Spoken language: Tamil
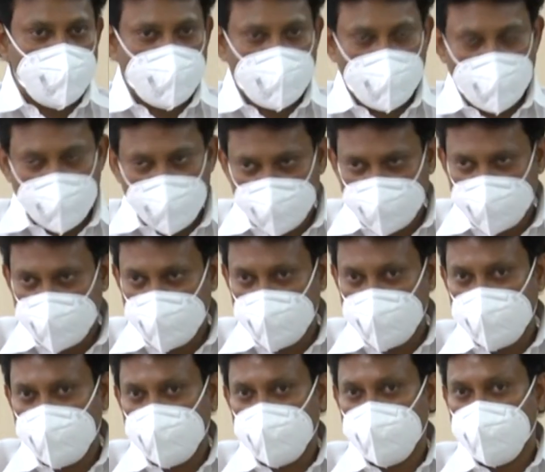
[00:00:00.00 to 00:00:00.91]

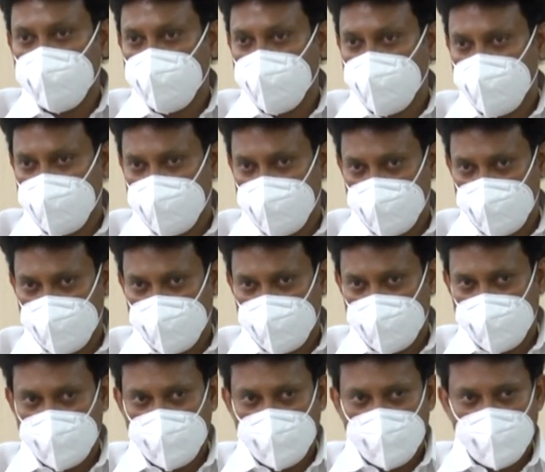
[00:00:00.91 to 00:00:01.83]
கமிஷனர்
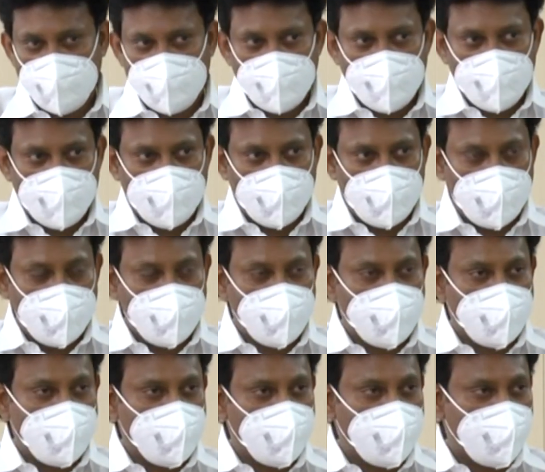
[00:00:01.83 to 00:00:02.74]
அதே
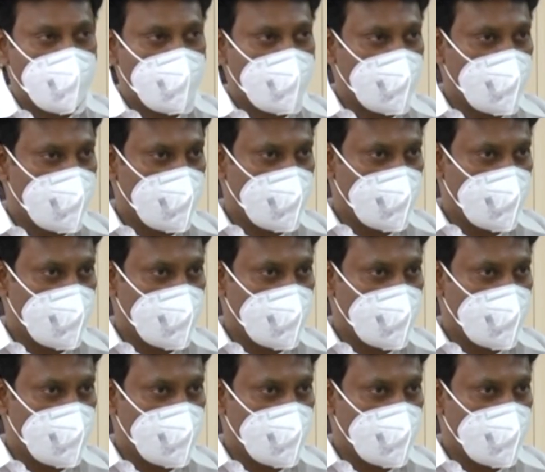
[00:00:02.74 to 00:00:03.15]
போல் நம்முடைய